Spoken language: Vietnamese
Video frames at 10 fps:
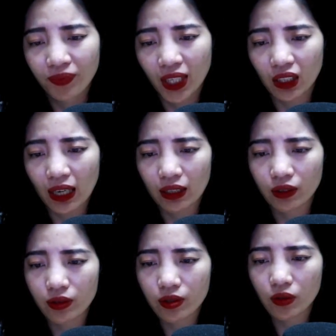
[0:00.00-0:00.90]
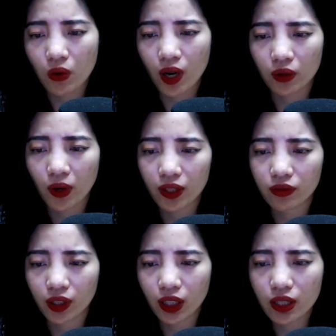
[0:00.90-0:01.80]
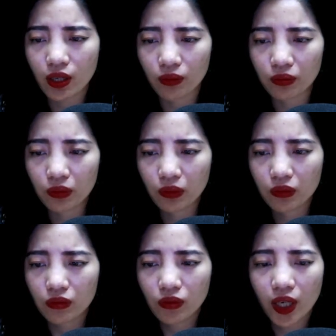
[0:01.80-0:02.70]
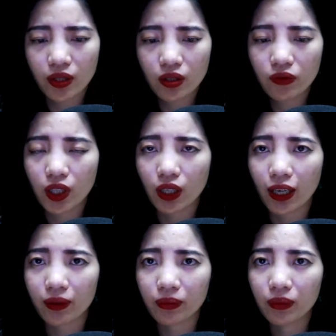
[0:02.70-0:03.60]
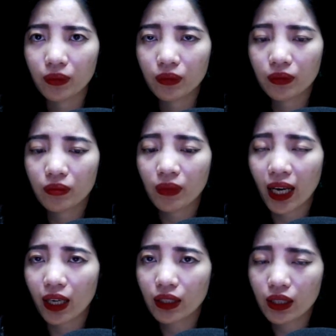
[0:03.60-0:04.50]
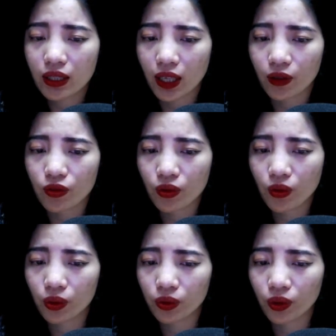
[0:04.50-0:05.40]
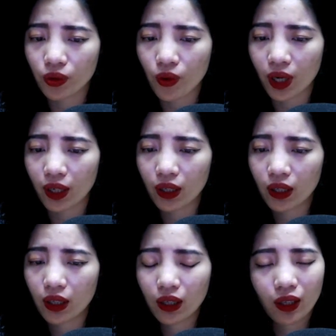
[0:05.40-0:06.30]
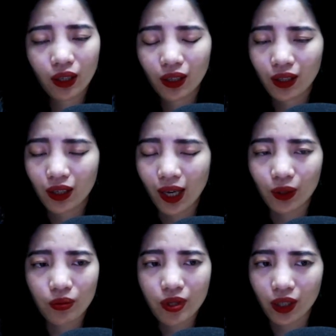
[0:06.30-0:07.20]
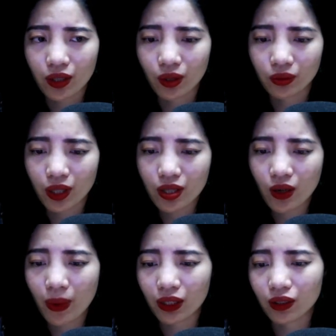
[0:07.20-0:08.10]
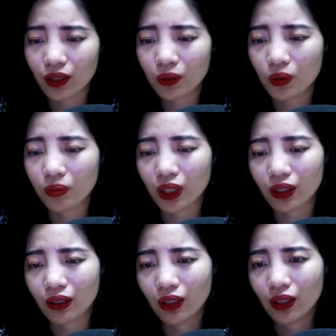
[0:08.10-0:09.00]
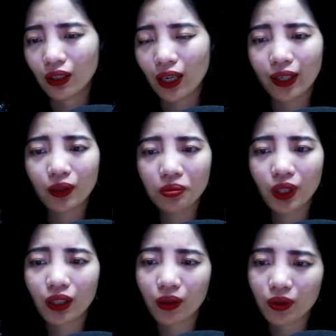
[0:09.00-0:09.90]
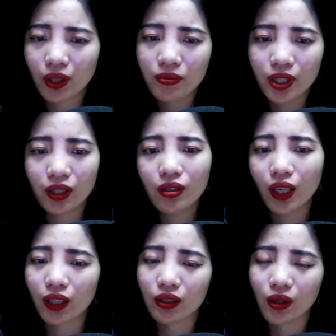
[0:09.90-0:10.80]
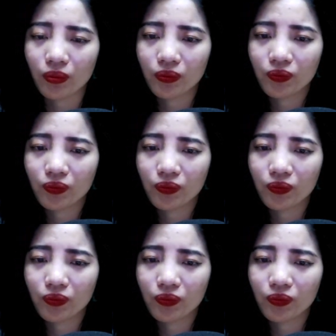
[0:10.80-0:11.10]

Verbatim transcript: Nhật Hạ thực sự hoảng loạn và kích động bởi những việc làm mà anh đã dành cho cô tối qua. Anh cũng chẳng hiểu tại sao bản thân của mình lại không thể nào kiềm chế được hành động.